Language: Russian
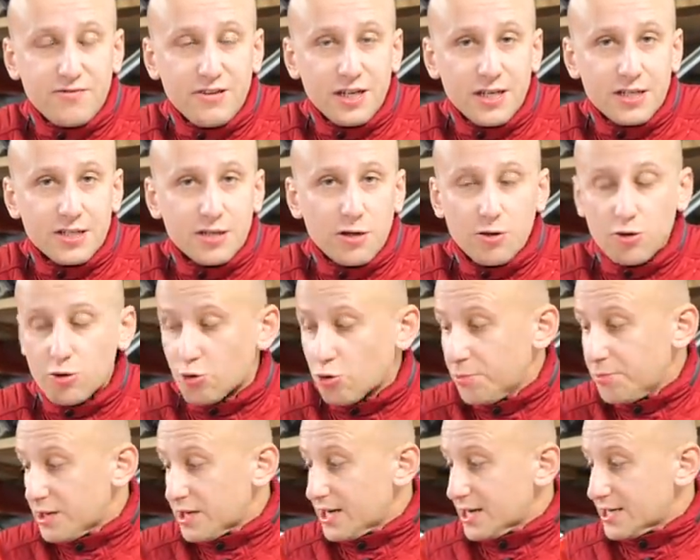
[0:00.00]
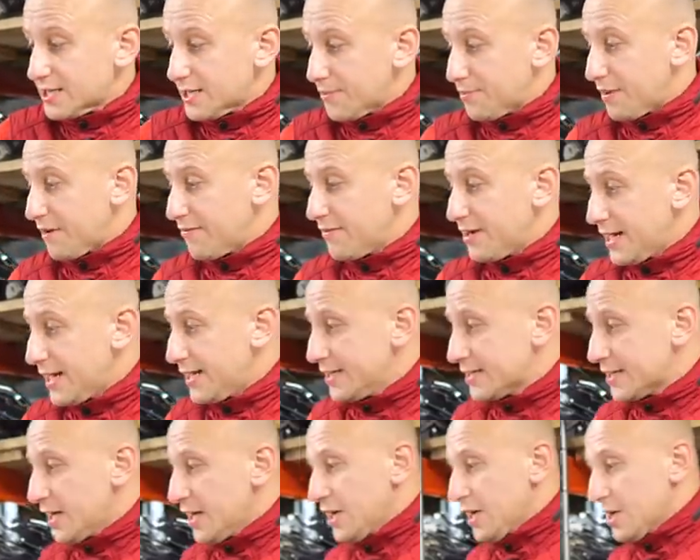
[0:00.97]
двигателю, кроме как
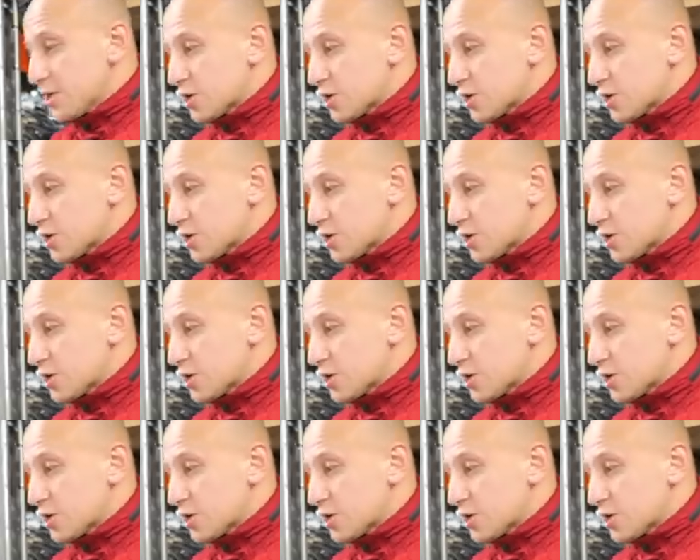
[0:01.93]
добавляет